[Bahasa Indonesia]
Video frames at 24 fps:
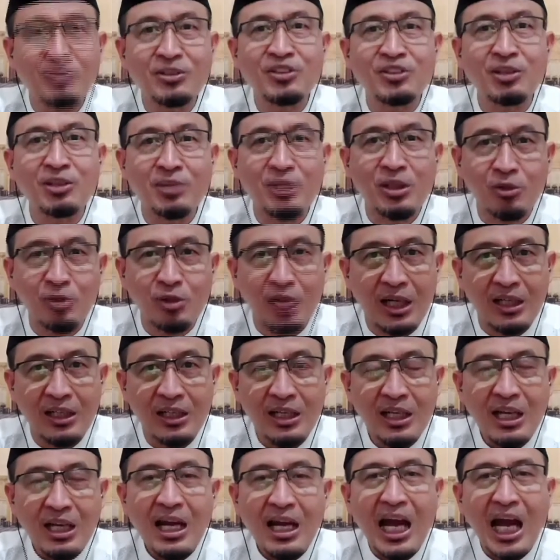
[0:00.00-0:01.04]
bisa berkurang.
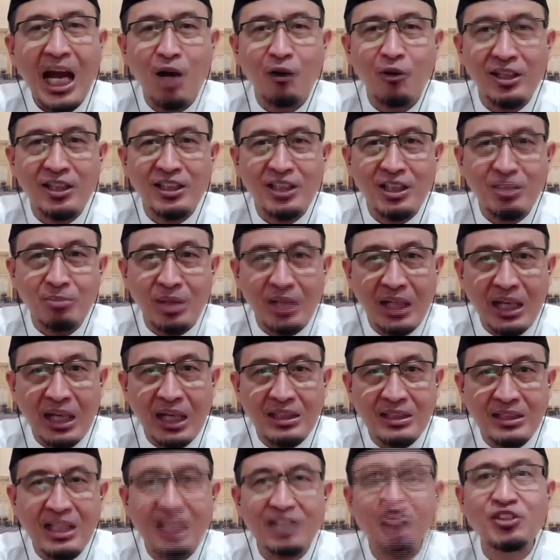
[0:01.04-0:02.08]
Awalnya
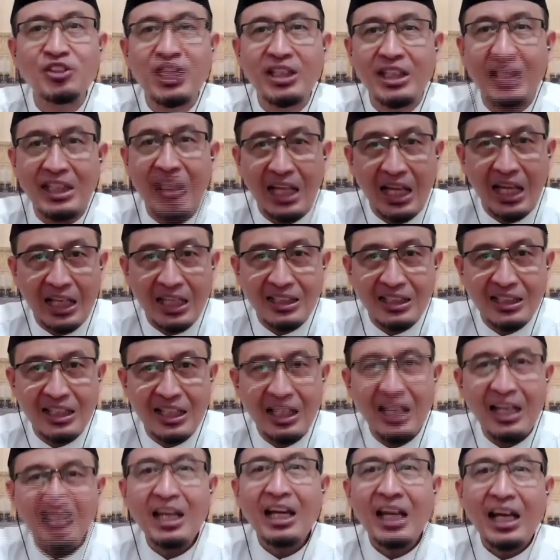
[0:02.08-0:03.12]
berkahnya sekian
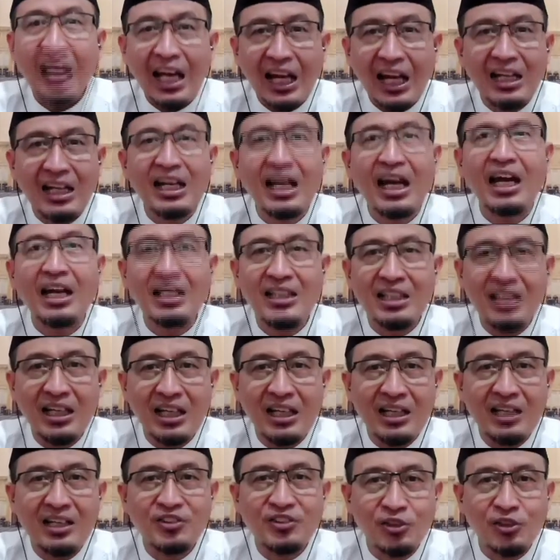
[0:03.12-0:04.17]
ya, karena
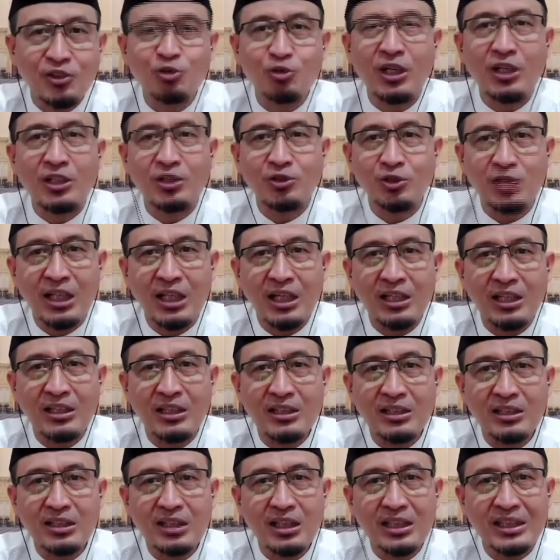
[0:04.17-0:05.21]
ada sesuatu
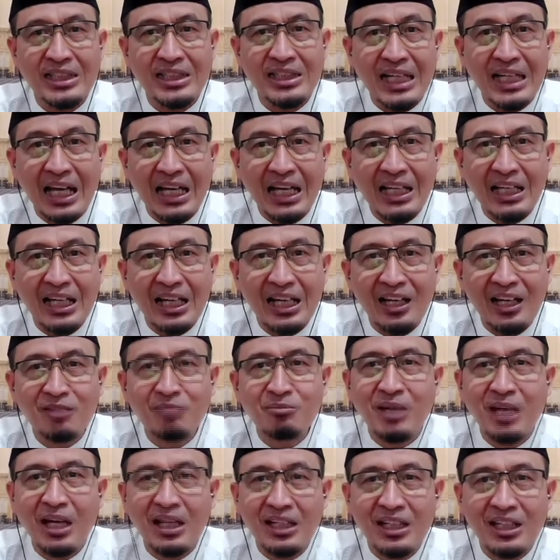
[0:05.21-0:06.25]
yang e, dilanggar,
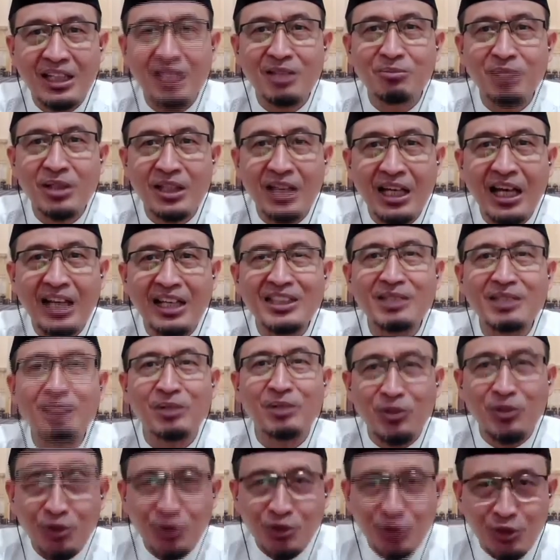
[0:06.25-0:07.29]
maka keberkahannya
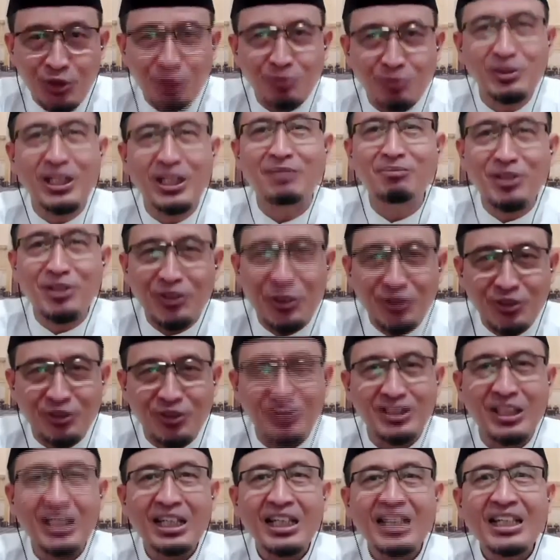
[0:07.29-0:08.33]
menyusut dan
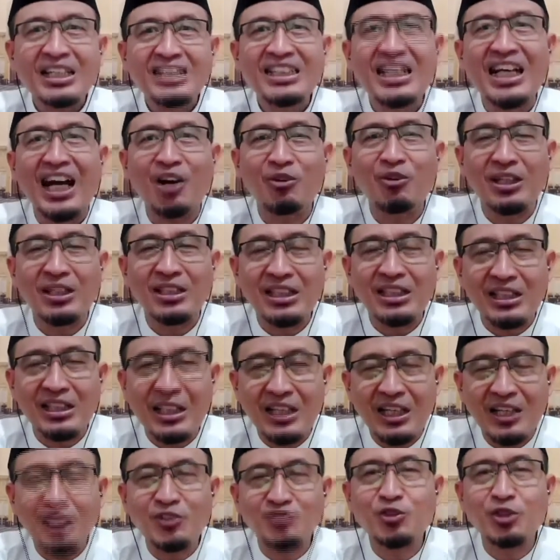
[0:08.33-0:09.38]
menyusut.
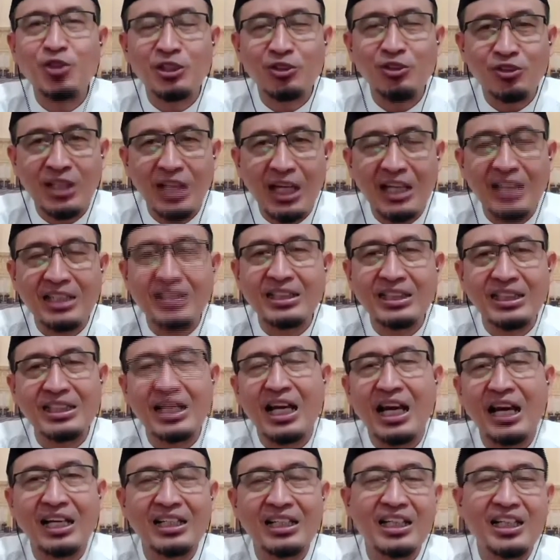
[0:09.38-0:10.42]
Dikhawatirkan suatu saat
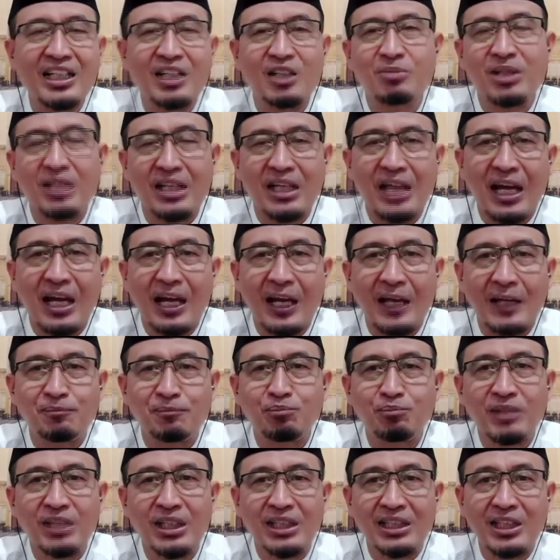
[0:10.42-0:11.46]
tidak ada keberkahan.
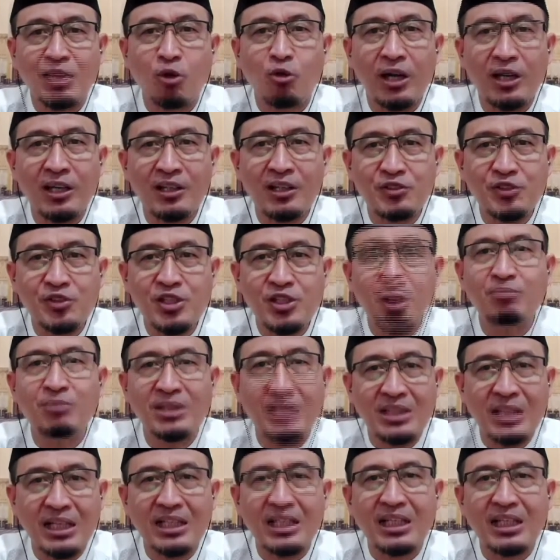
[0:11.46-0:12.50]
Kita wajib
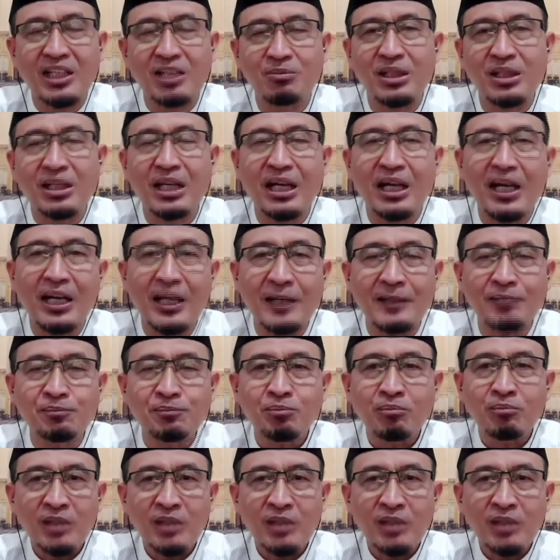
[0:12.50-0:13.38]
menjaga keberkahan